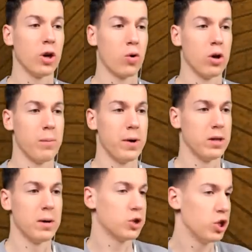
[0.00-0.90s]
киркой
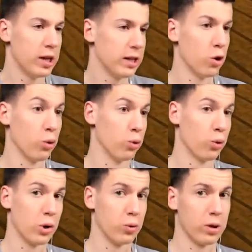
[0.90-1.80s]
ломать. Нам же не надо
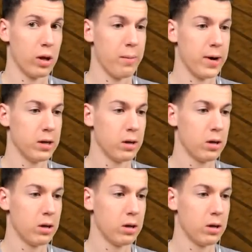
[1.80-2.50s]
руду какую-то ломать.